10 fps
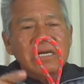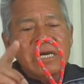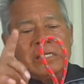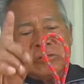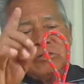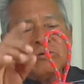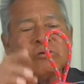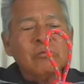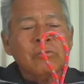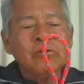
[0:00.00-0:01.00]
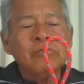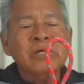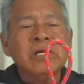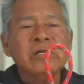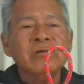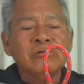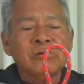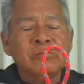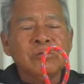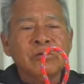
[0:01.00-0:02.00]
Eso es todo por hoy, mis queridos
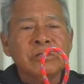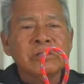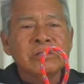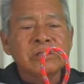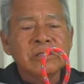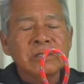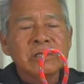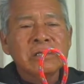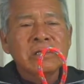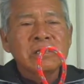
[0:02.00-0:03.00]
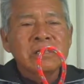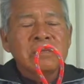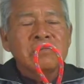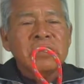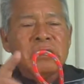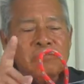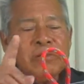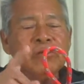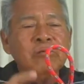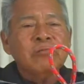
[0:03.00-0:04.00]
suscriptores. Me
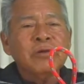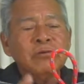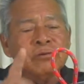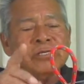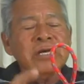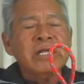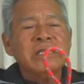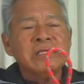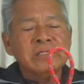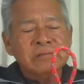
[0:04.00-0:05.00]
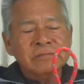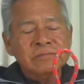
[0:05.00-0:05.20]
despido, pero no sin antes